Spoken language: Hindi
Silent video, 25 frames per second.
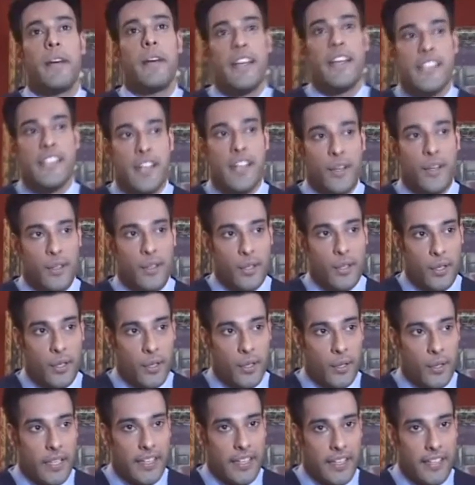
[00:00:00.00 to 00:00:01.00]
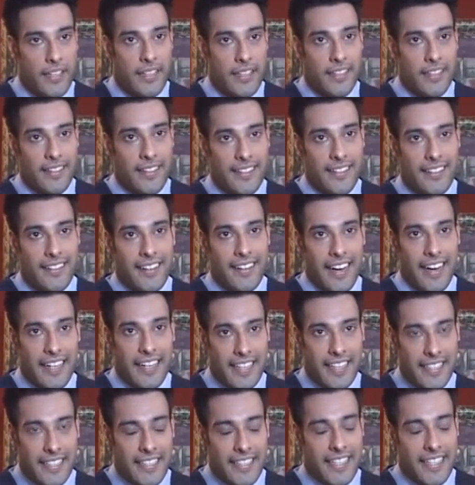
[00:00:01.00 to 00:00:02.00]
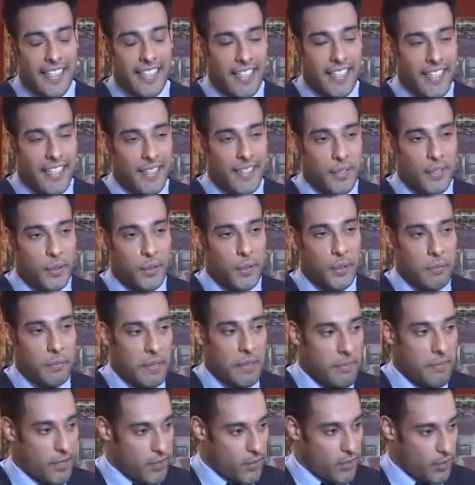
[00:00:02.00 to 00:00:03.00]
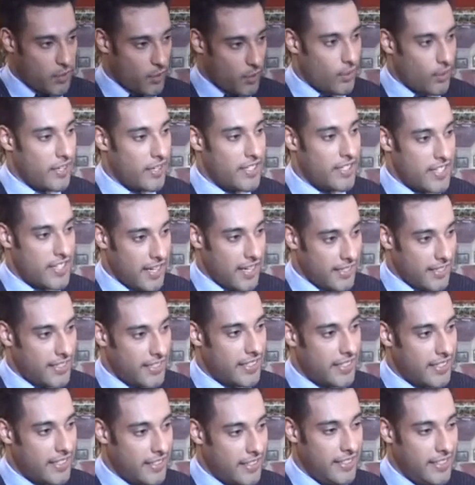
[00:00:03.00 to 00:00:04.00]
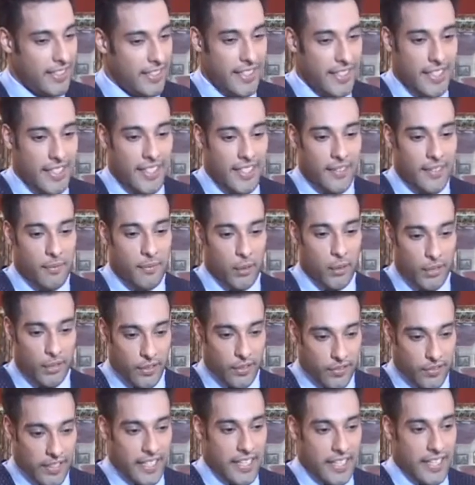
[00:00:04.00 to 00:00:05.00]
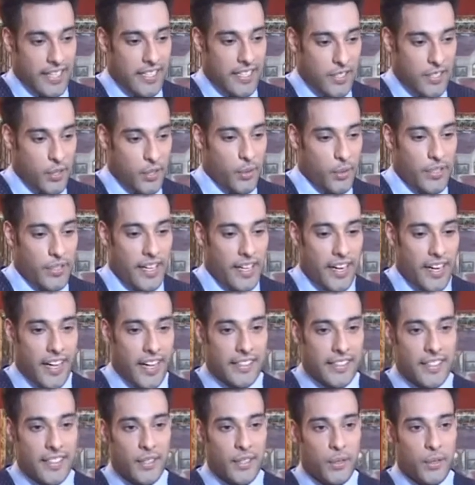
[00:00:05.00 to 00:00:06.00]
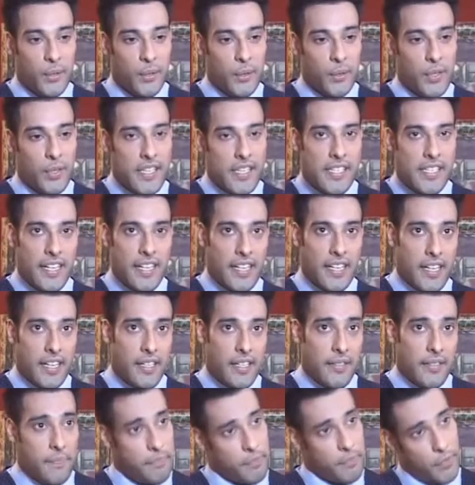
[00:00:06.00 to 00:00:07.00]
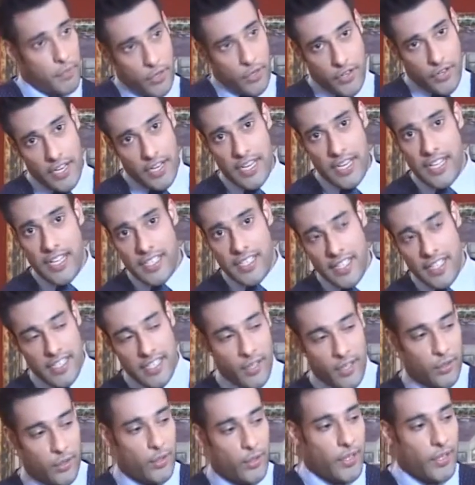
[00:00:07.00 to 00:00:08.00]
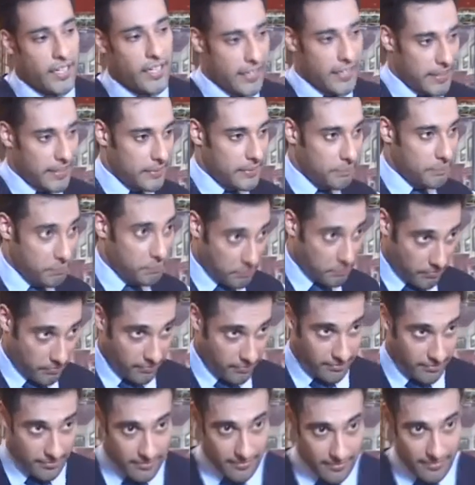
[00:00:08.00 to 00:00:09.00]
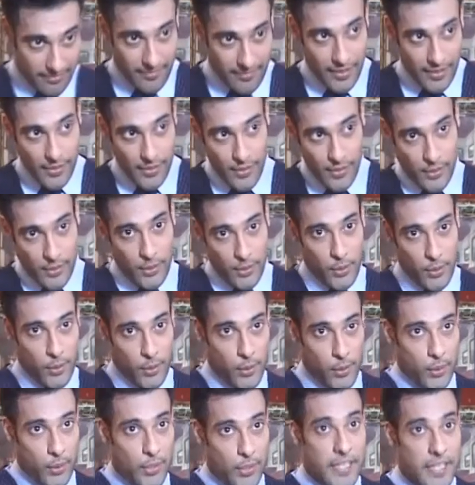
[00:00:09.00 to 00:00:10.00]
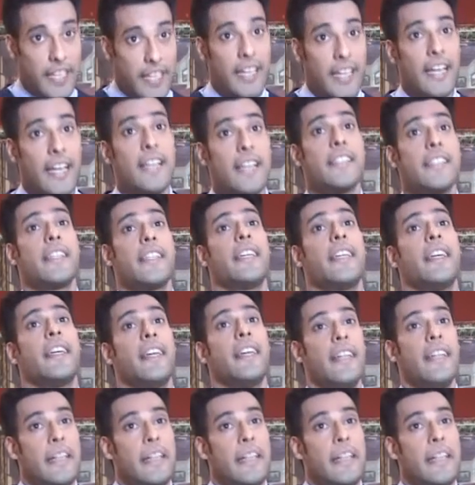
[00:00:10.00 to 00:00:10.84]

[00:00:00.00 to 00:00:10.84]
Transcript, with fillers: मैंने शगुन को एक आइडिया uh, दिया है कि तू अपने बच्चों को अगर चाहती है बोथ ऑफ द किड्स रूहिया नादी तो तू ऐसा कर ऑस्ट्रेलिया चला जा उनको लेके सो so, उसके लिए शी